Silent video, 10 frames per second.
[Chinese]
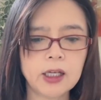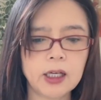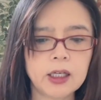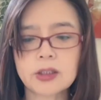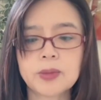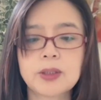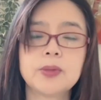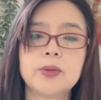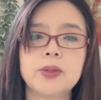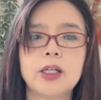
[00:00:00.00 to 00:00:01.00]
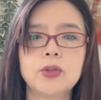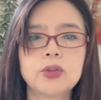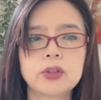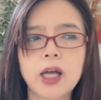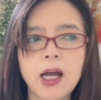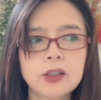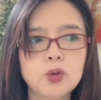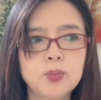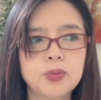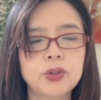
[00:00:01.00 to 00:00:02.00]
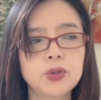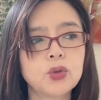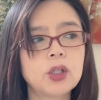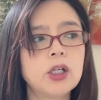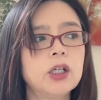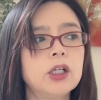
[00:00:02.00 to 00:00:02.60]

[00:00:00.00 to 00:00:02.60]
哎，怎么怎么怎么样，就是他都不是说